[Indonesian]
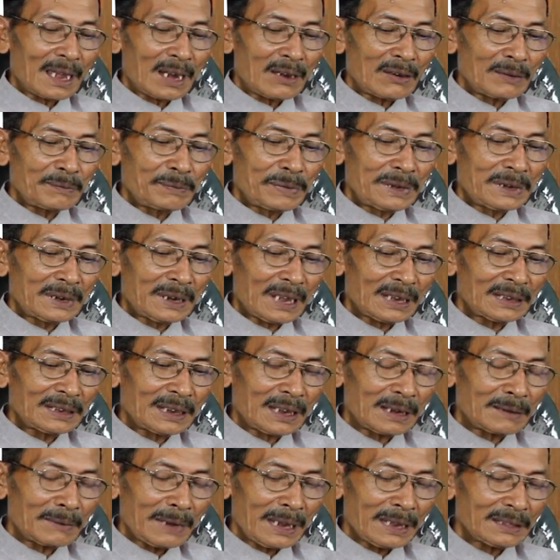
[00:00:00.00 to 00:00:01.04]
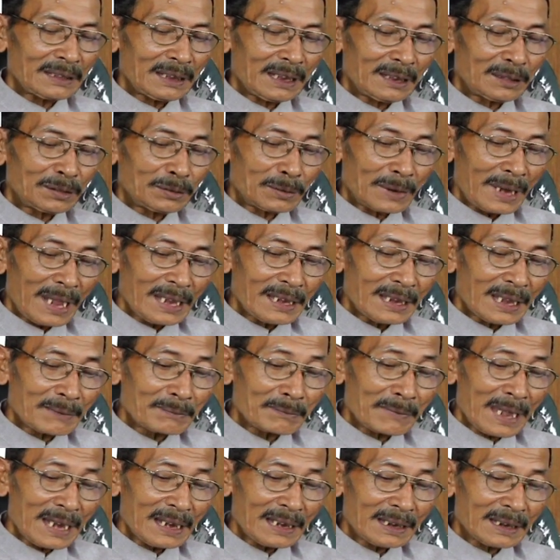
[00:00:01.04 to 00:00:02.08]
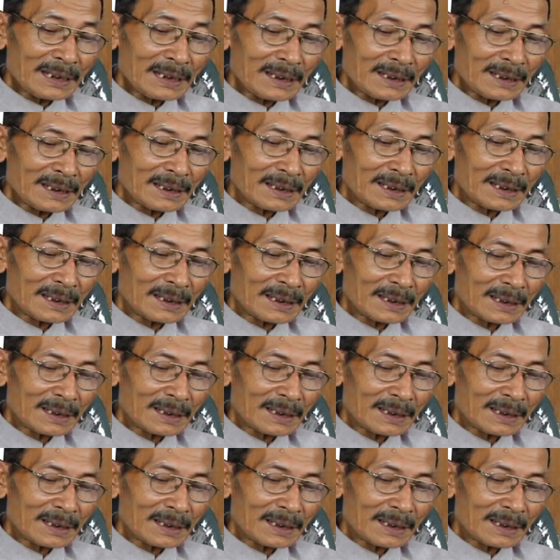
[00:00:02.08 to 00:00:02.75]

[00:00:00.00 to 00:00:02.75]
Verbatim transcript: Kalau lebih dekat dengan mayit itulah yang paling